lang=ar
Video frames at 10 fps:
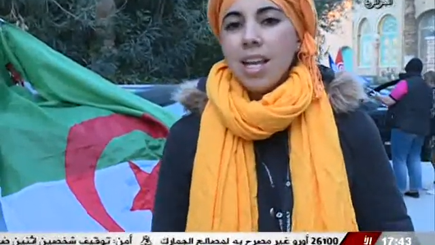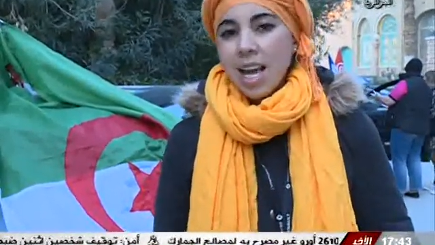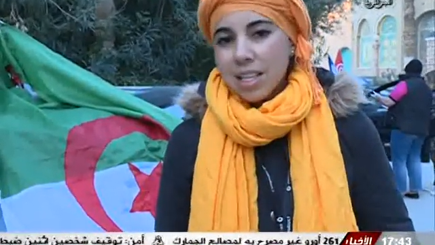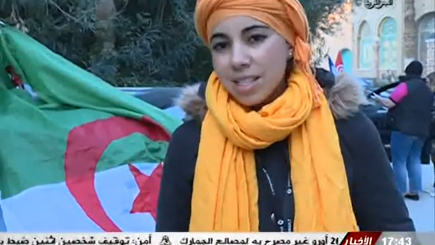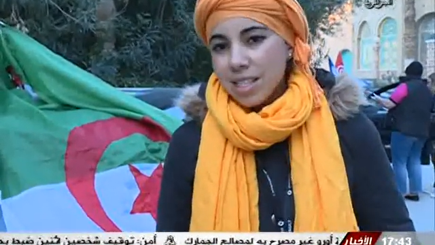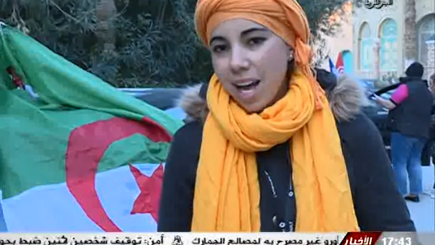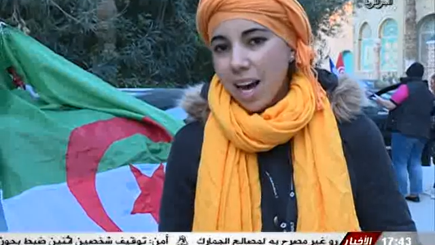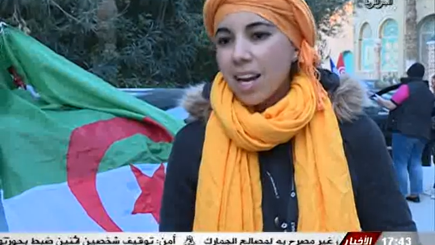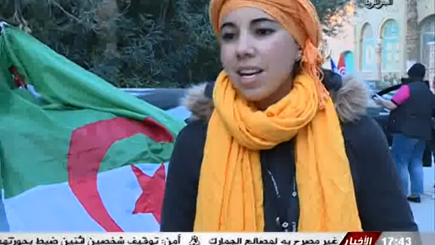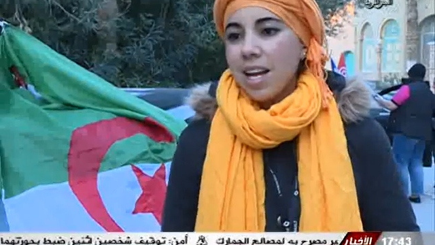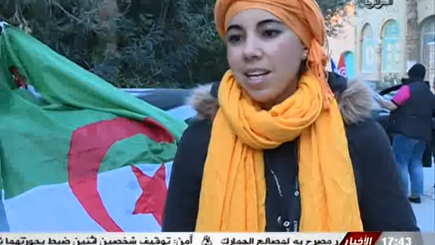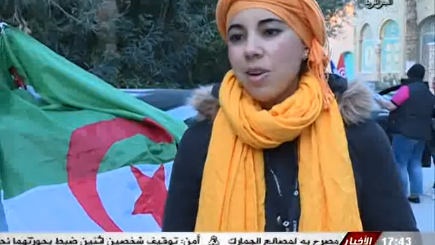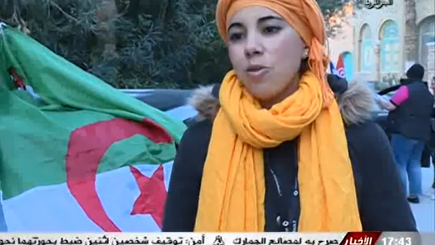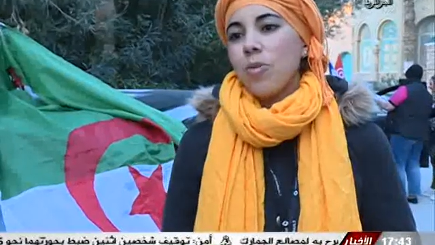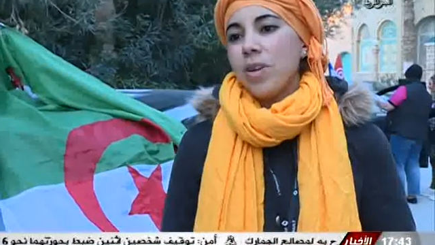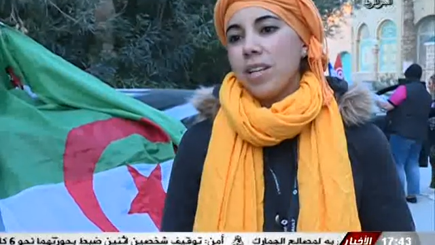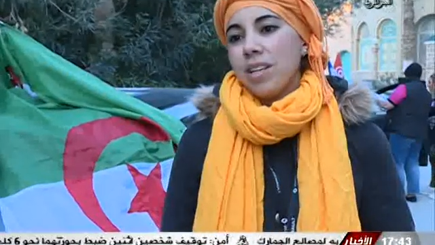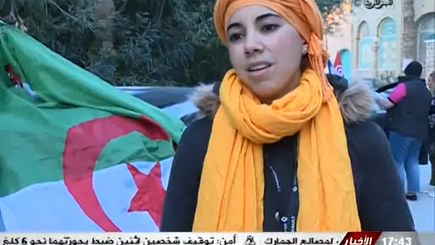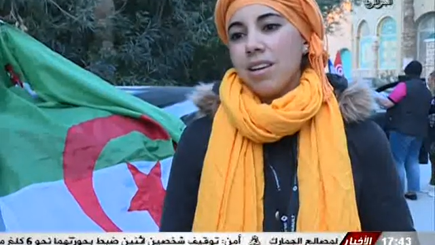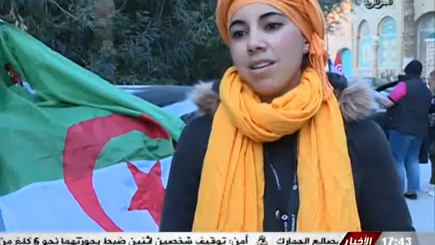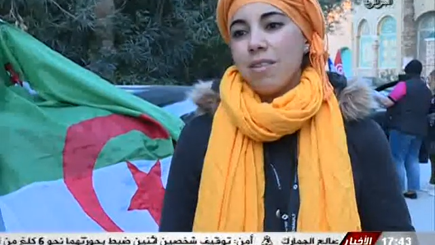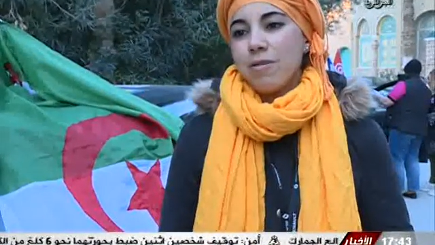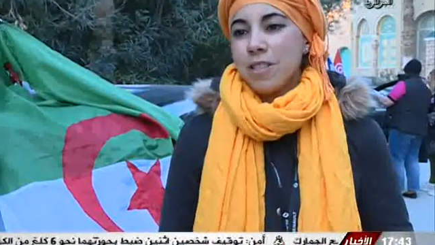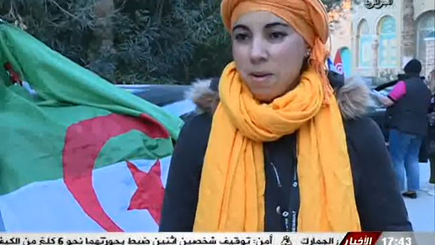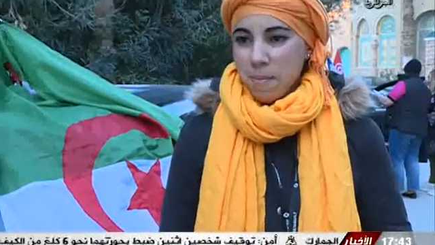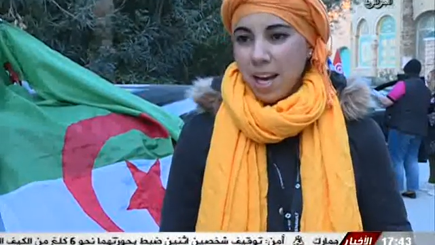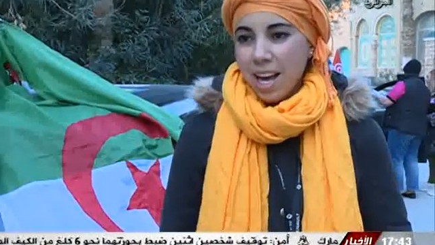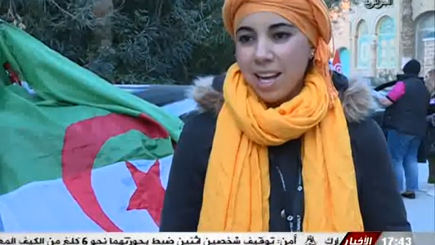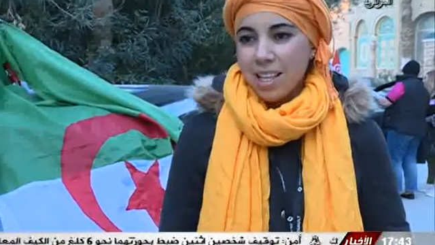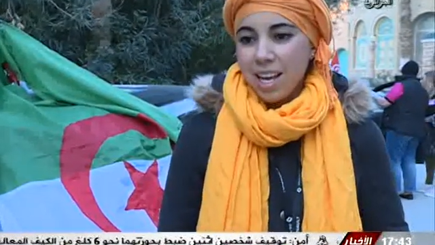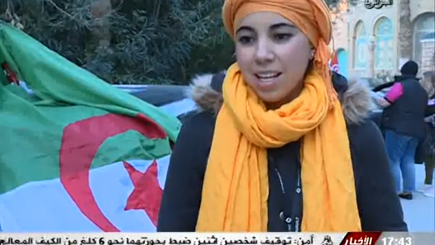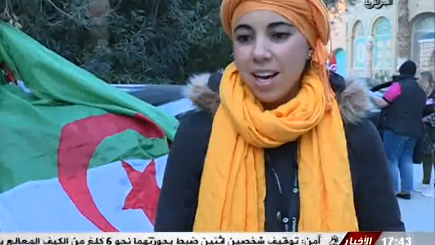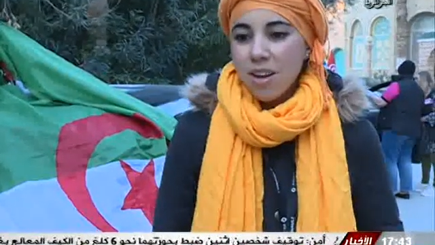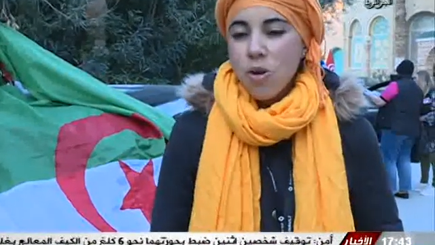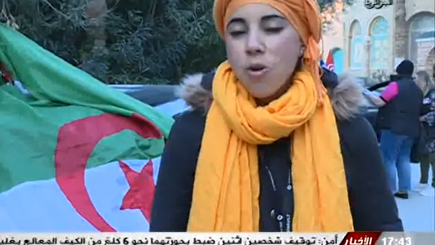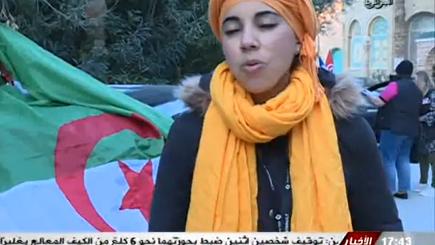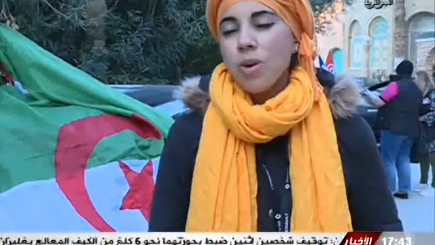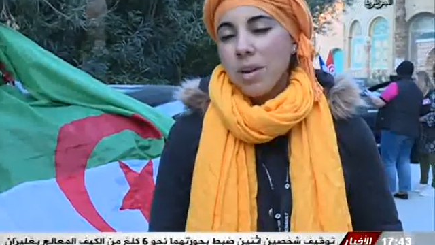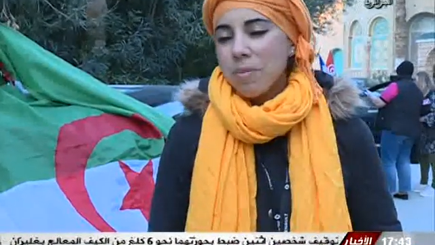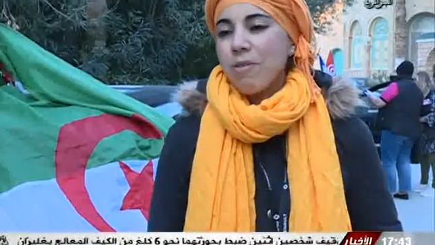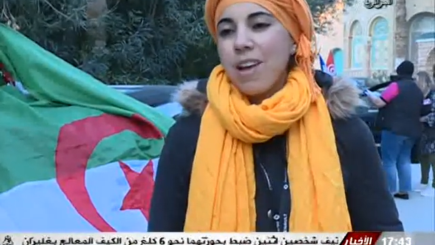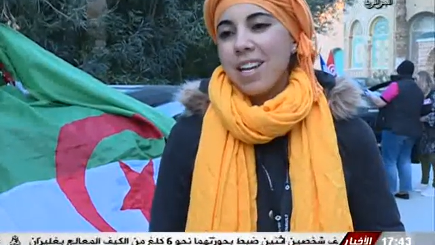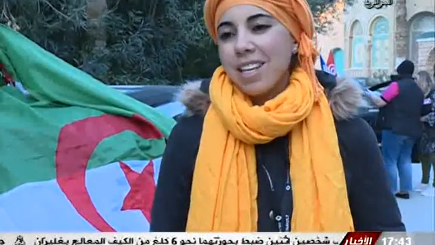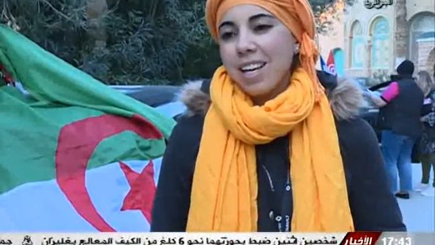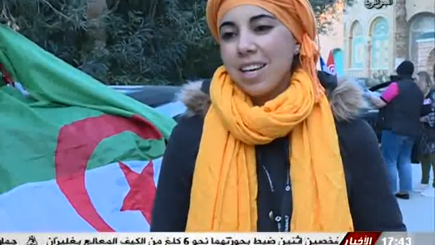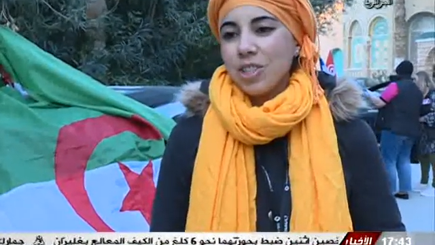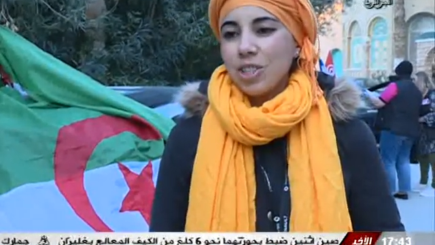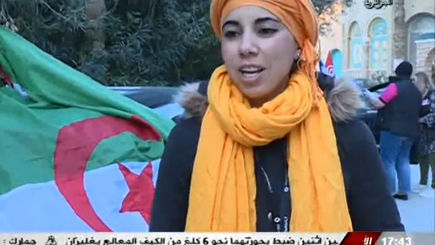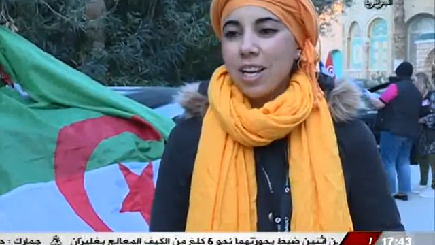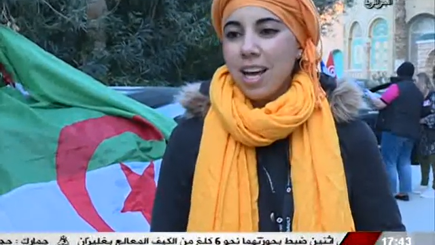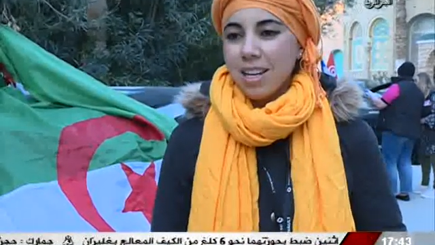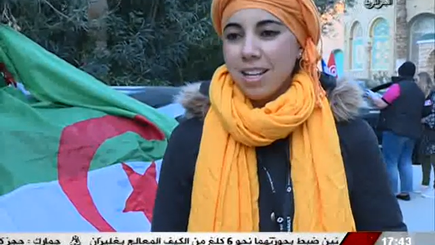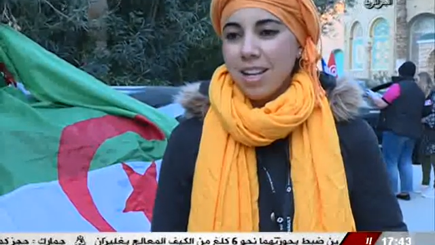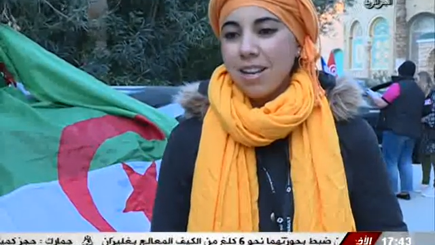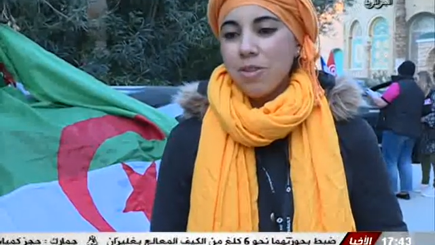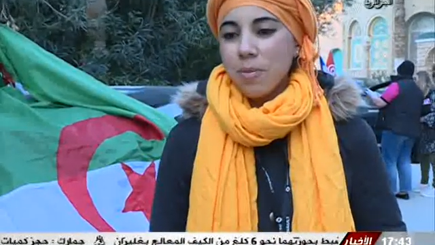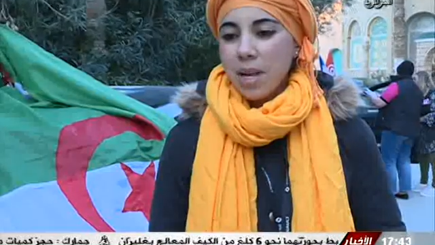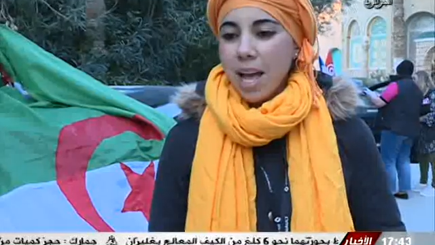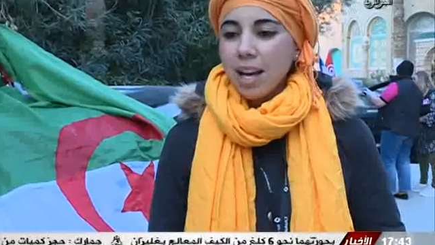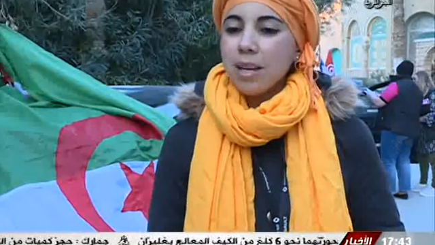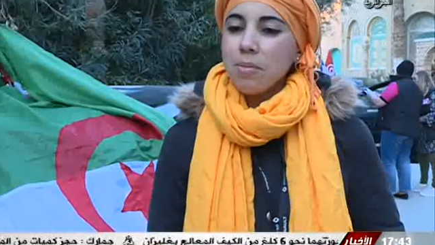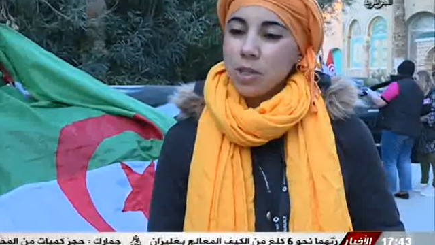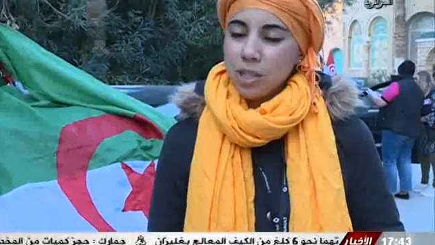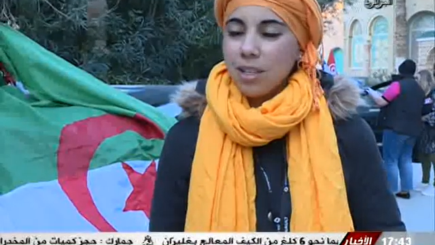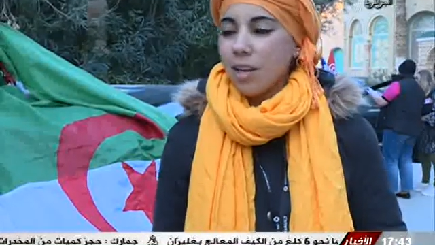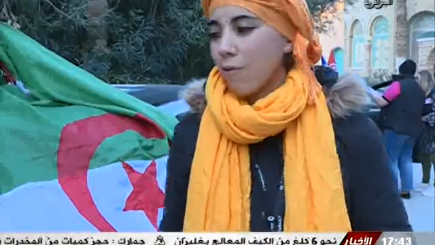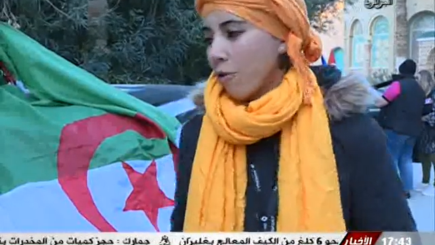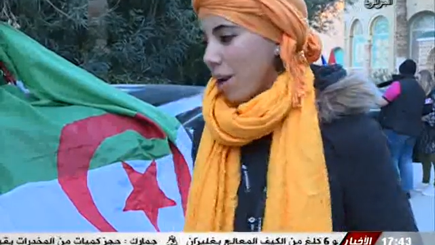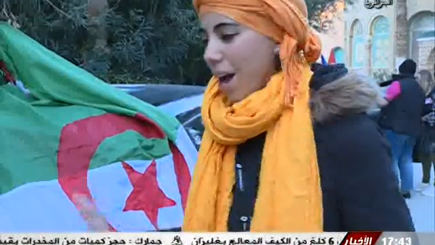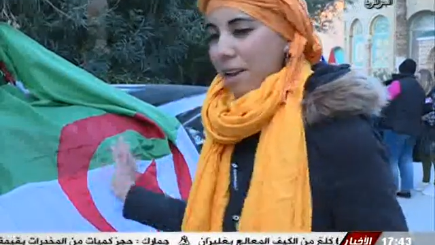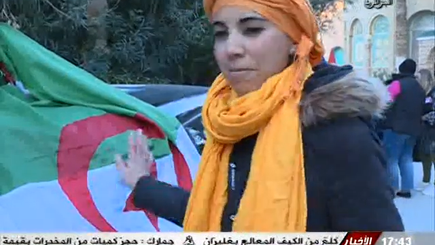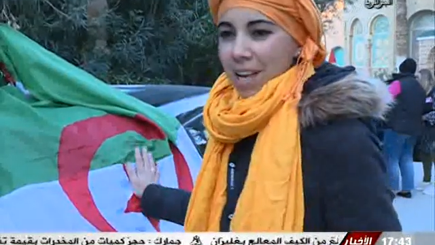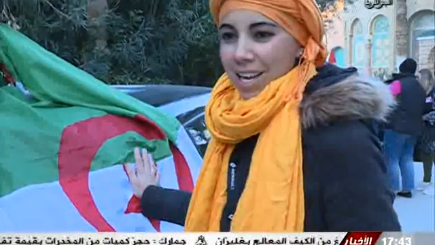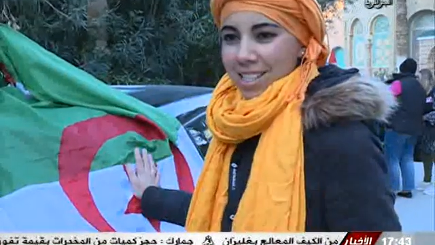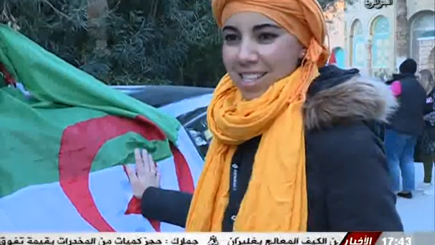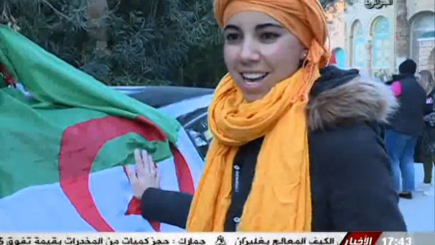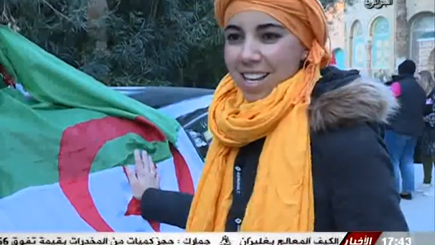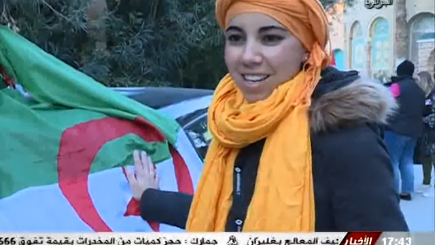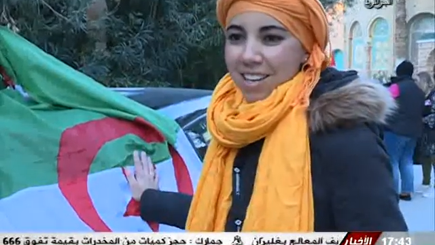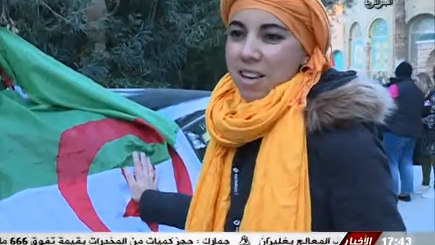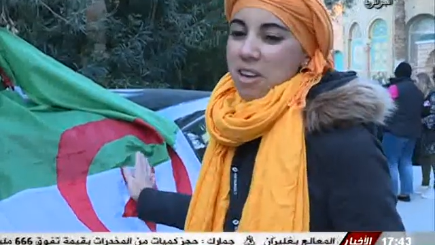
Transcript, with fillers: لهاد الساعه رانا حنا الاولين آه، في السباق هدايا وانا متفائلين خير ان شاء الله اليوم الاخر باش نرفعوا العالم تاع الجزائر